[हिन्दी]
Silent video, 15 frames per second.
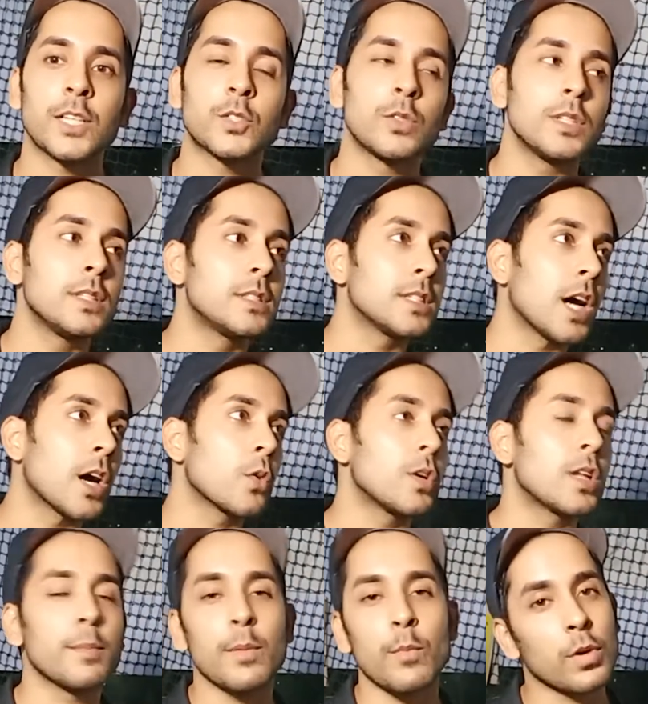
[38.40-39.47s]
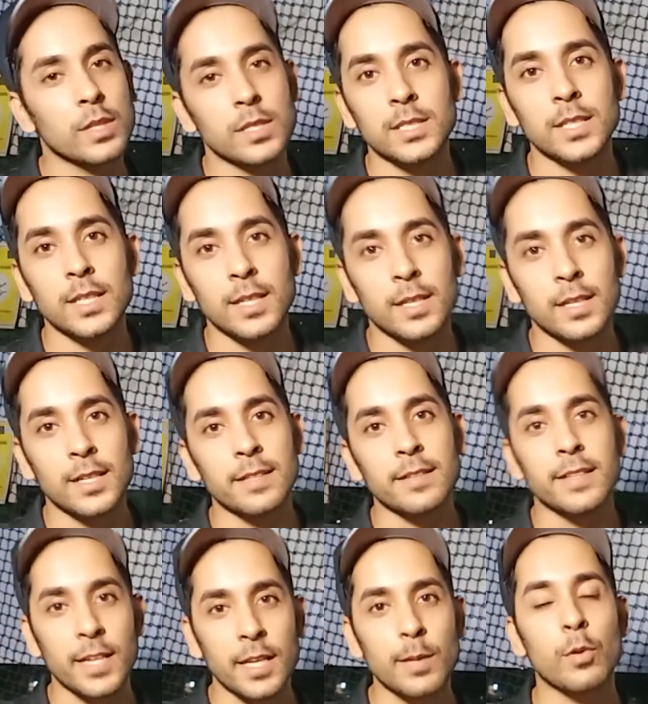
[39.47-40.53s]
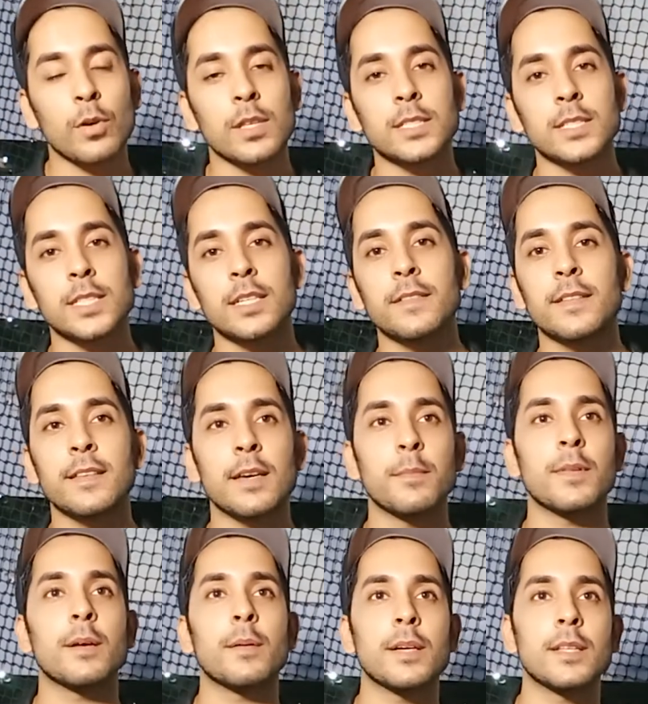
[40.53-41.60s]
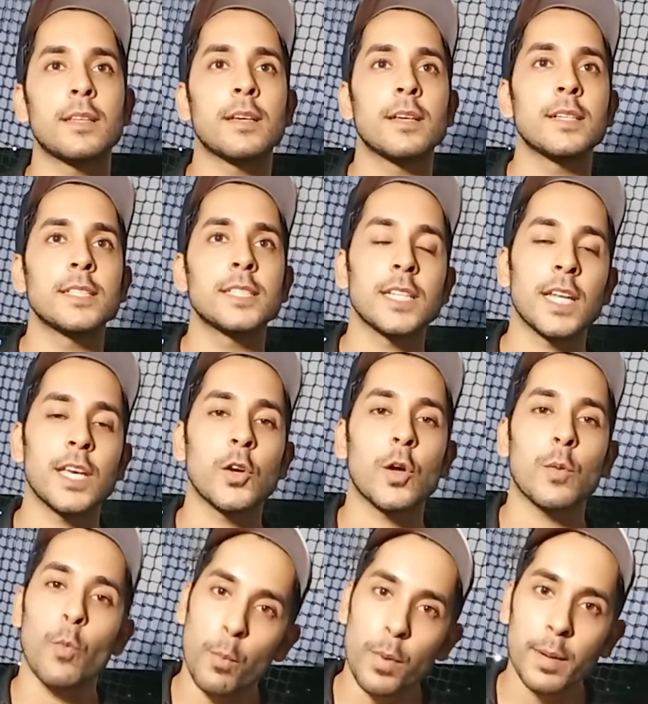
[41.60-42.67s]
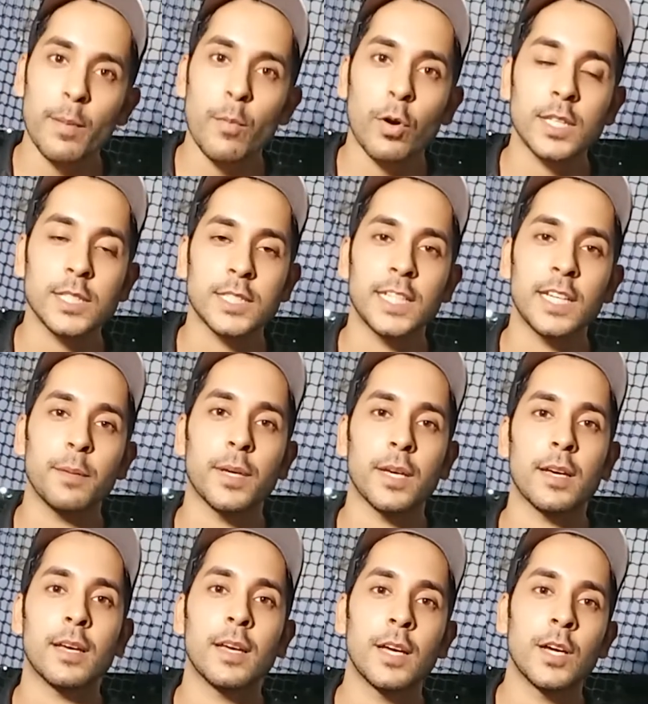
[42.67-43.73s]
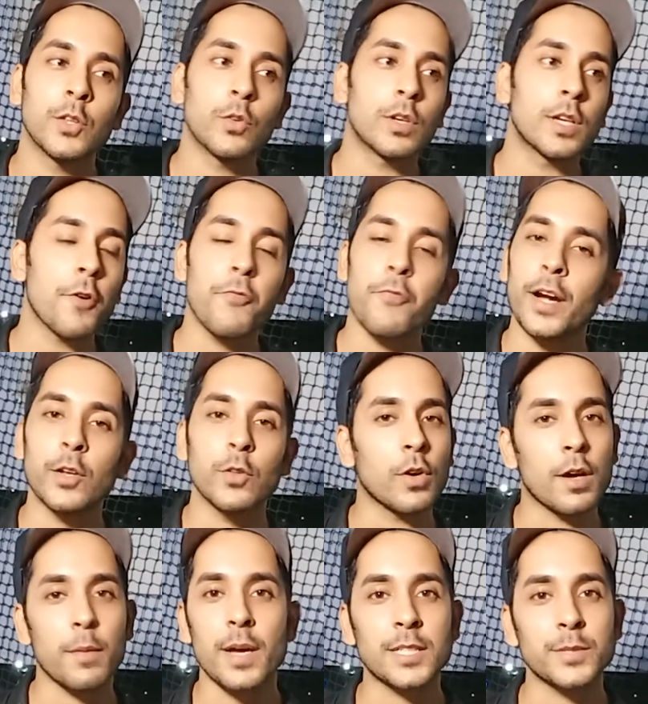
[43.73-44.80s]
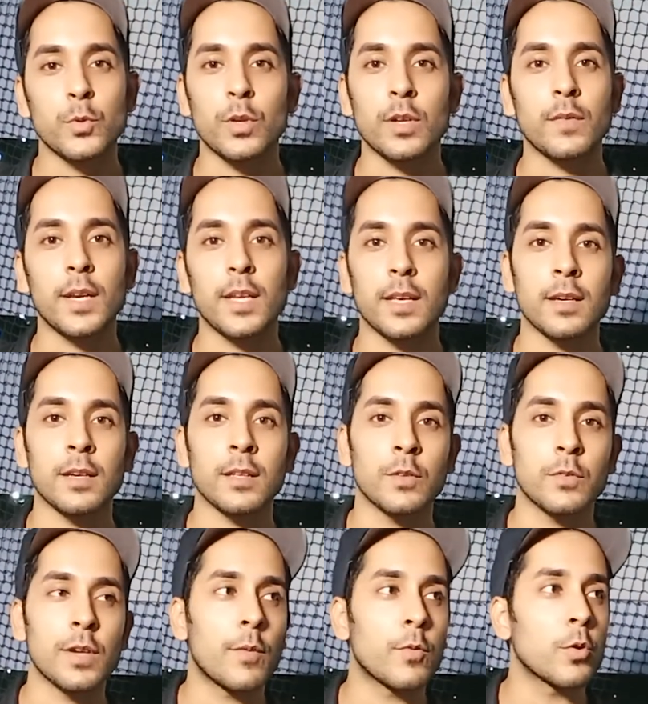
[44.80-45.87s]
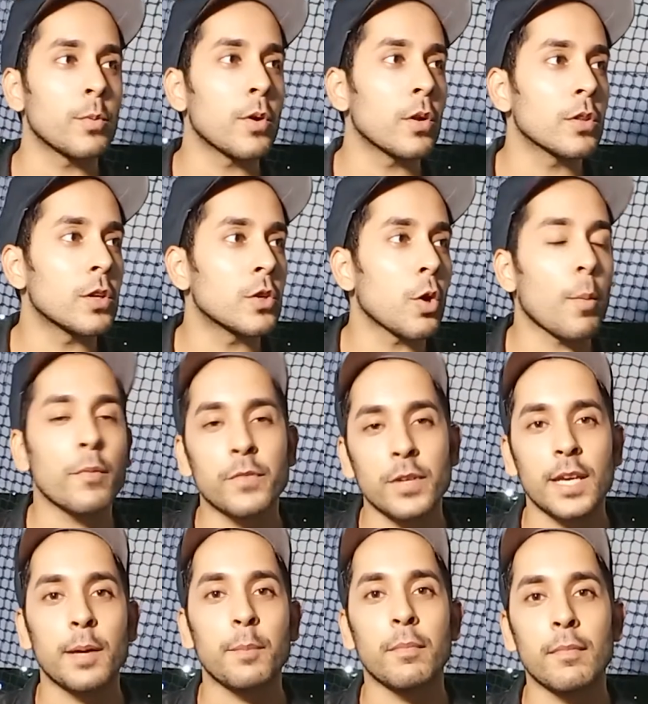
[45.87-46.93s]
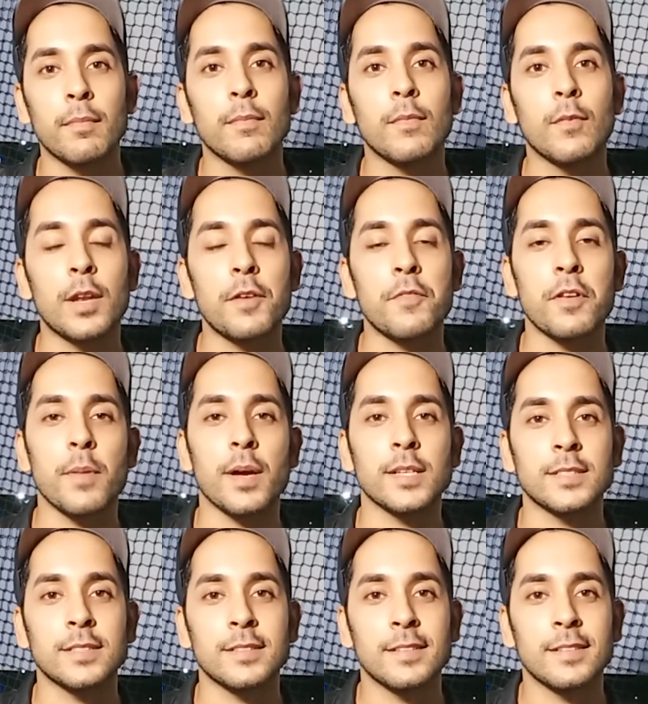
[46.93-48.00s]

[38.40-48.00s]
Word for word: एक्चुअली चारों टीमें बहुत अच्छी हैं जैसे दिल्ली बहुत अच्छी है वैसे अहमदाबाद चेन्नई और मुंबई भी बहुत अच्छी टीम है तो टफ फाइट तो हर मैच में होने वाली है सो वी हैव टू बी ऑन द टॉप ऑफ द गेम ऑन एवरी मैच